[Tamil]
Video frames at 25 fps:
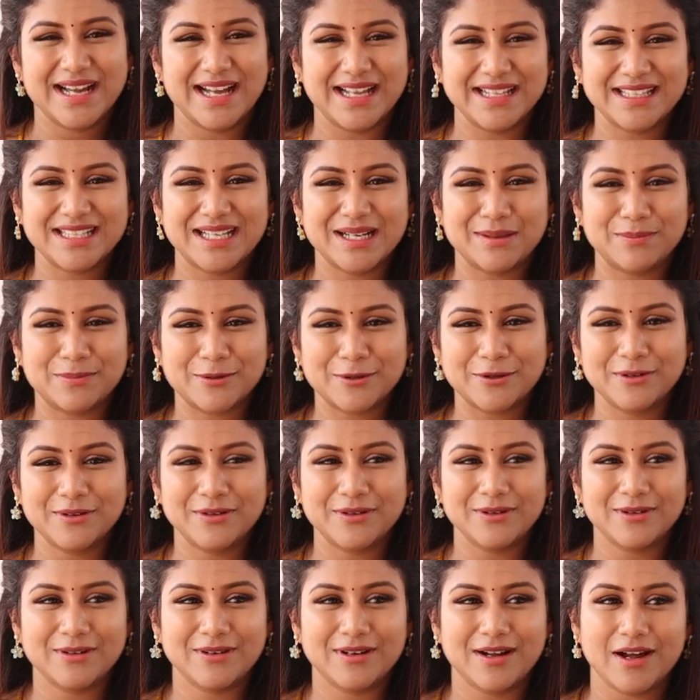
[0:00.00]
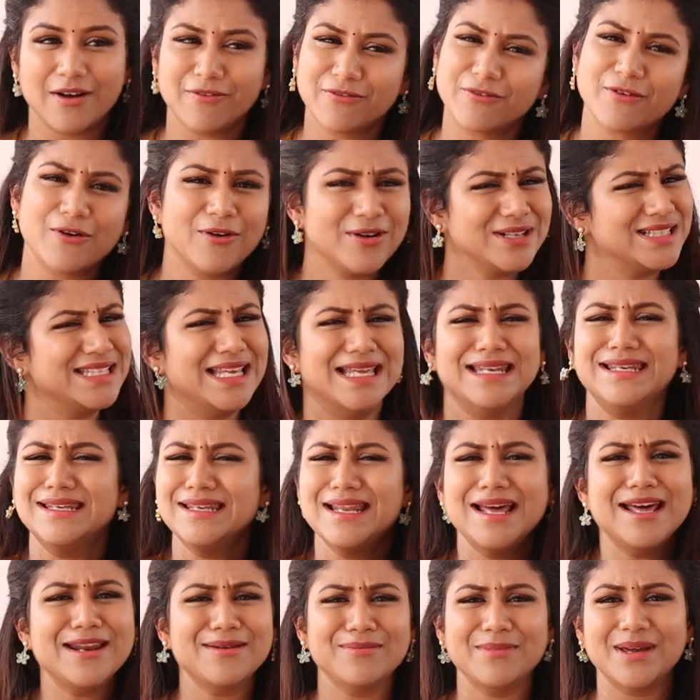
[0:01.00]
அதுக்கப்புறம் அஃப்கோர்ஸ்
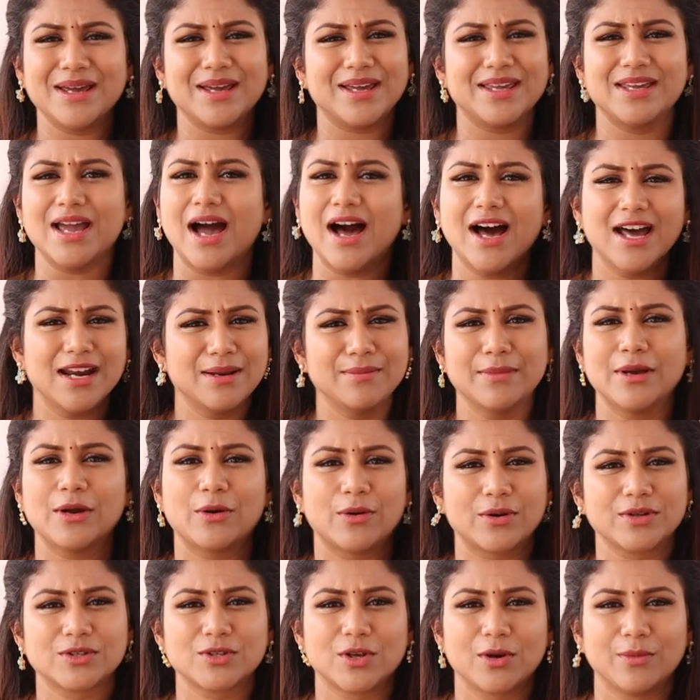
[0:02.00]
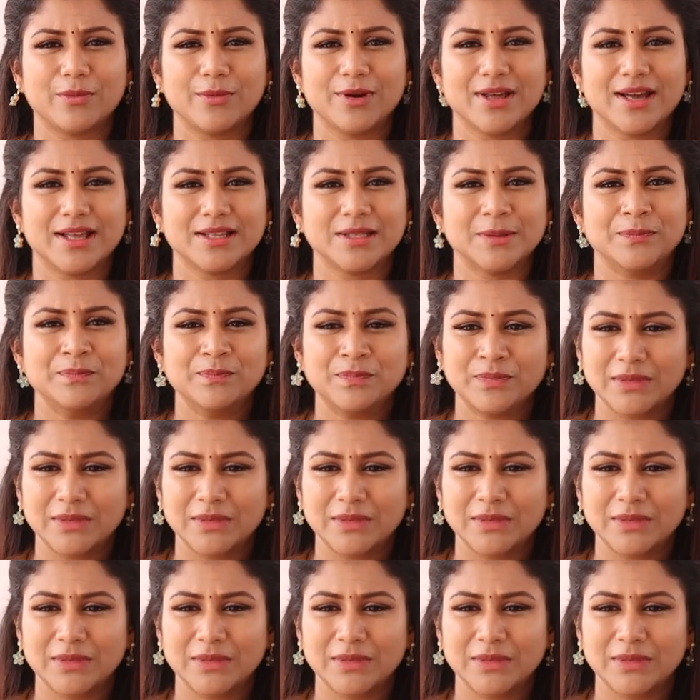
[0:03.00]
எல்லாருமே யாருமே குறை சொல்ல முடியாது